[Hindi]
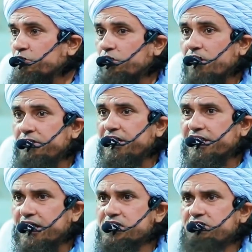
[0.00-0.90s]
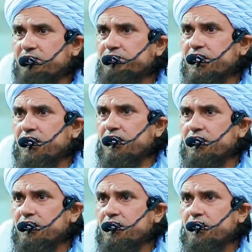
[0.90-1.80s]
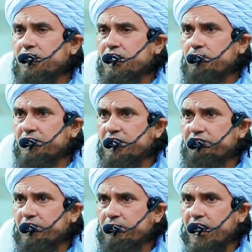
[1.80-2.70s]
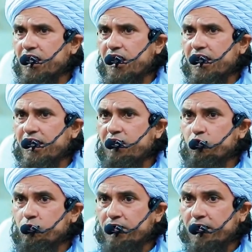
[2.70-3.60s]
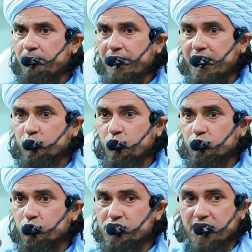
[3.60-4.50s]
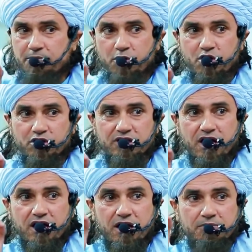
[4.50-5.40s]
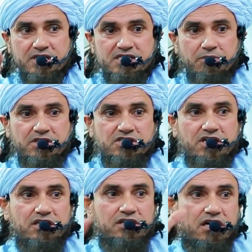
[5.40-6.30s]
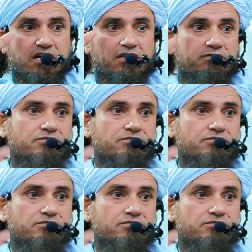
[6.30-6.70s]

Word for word: तो नबी ने क्या जवाब दिया नबी ने फरमाया ए उमर मैं तो तुझे बहुत अक्लमंद समझता था